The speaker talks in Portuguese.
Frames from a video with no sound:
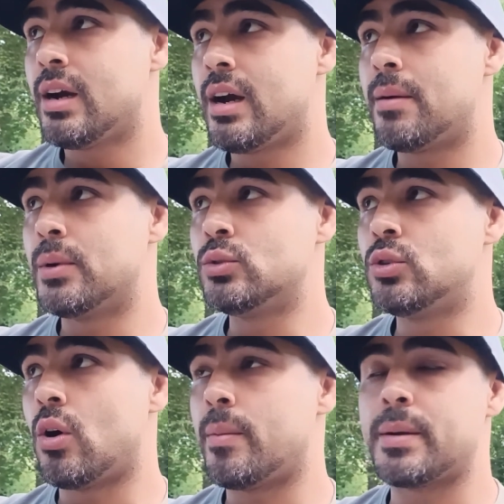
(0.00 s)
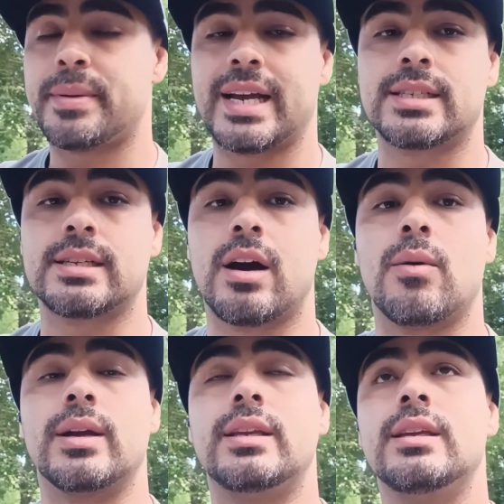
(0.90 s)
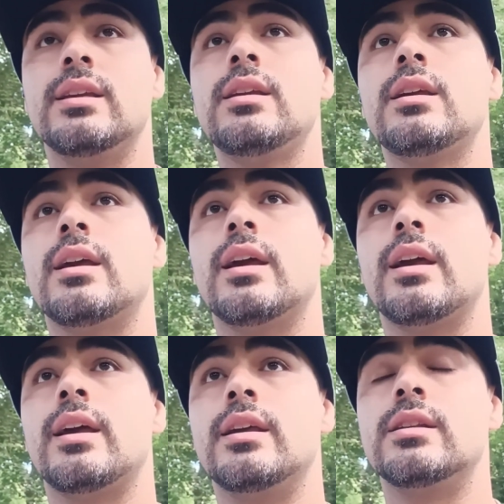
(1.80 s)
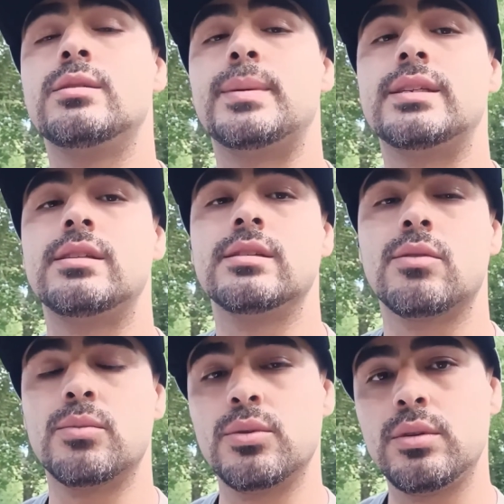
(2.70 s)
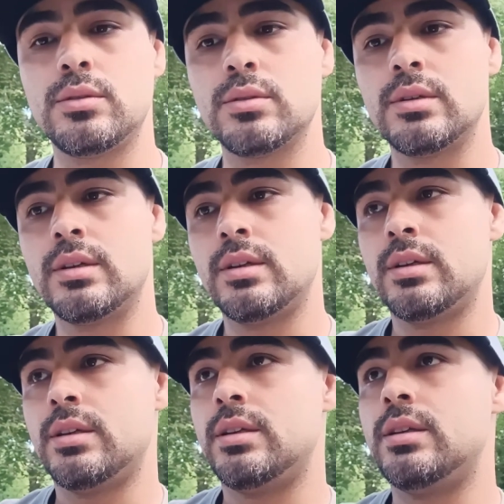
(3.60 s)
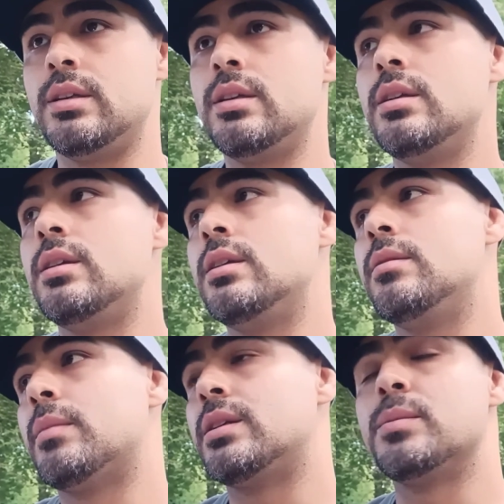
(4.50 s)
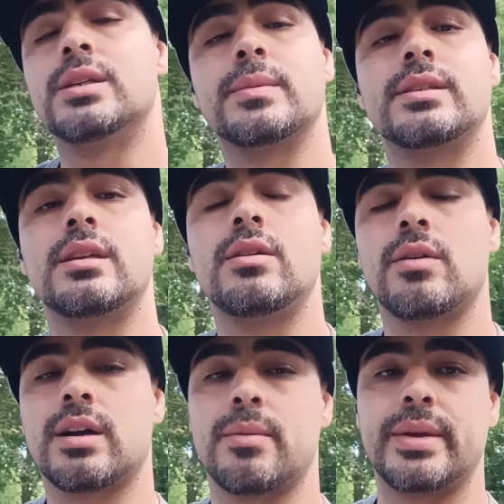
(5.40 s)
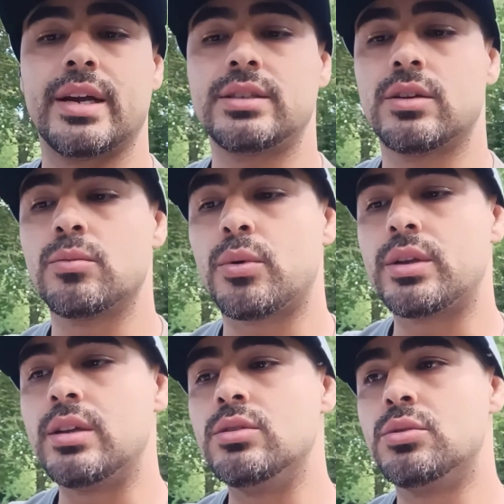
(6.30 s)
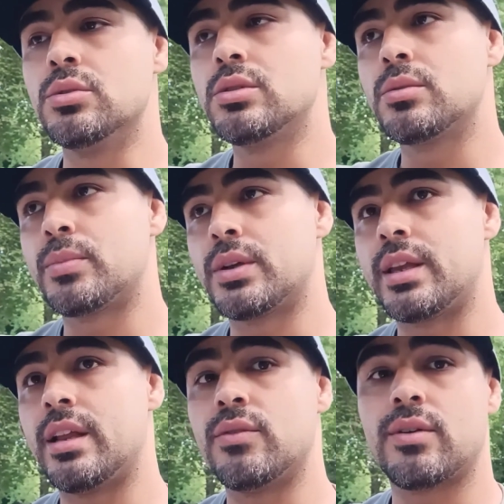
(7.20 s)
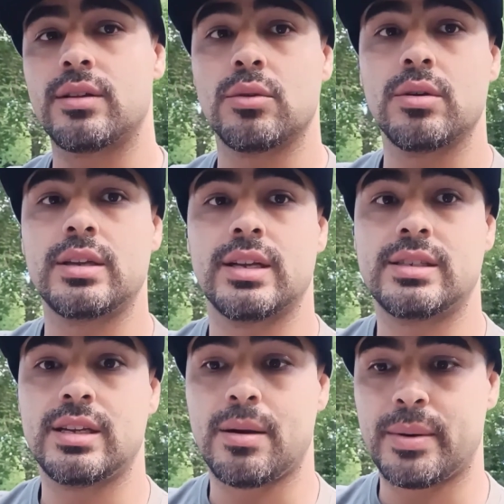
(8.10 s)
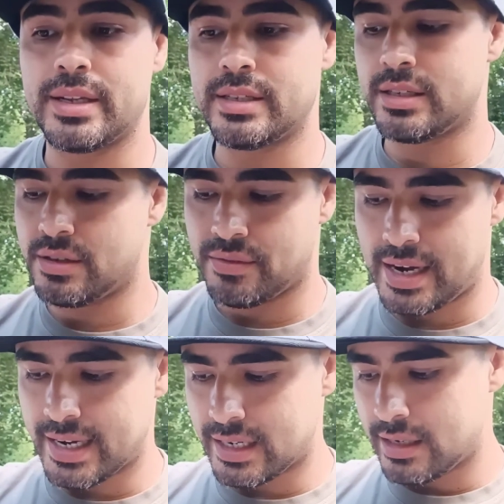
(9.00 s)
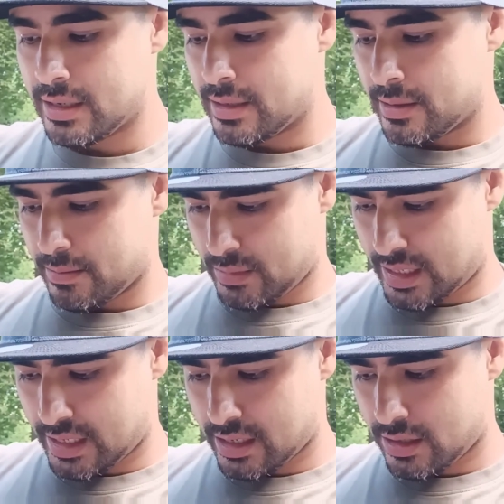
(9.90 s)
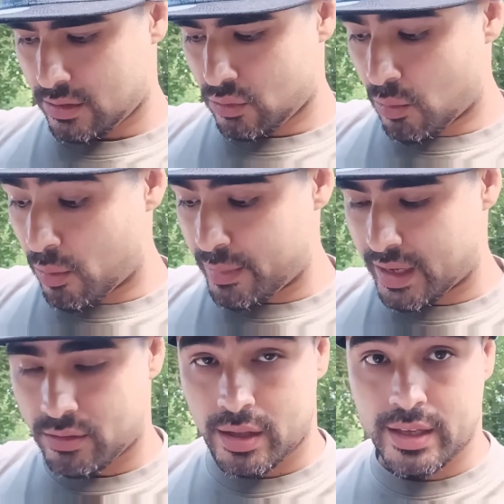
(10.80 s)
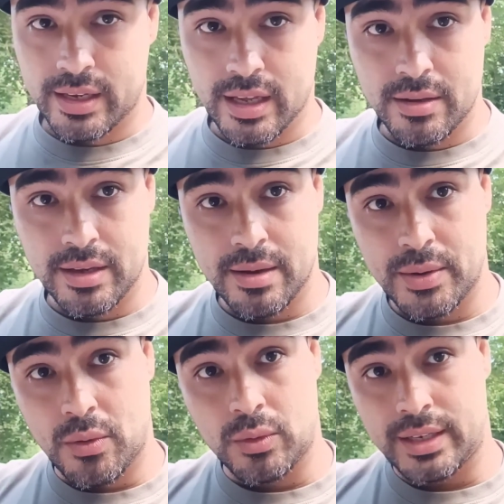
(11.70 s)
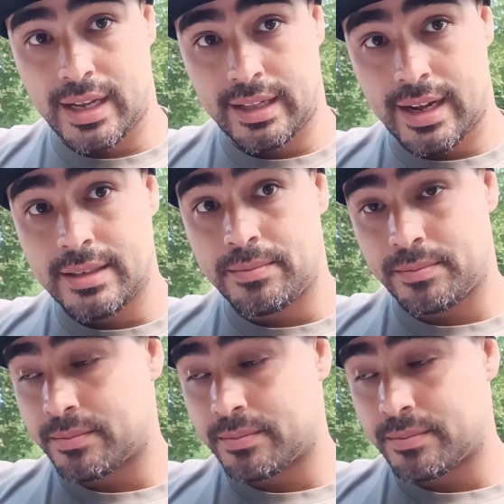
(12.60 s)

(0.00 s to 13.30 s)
A mão de obra braçal aqui, é, eles precisam muito. E, mas mesmo assim, eu acabei achando um pouquinho injusto, porque ele falou que assim que aparecesse vaga, que no momento ali que ele ia me contratar,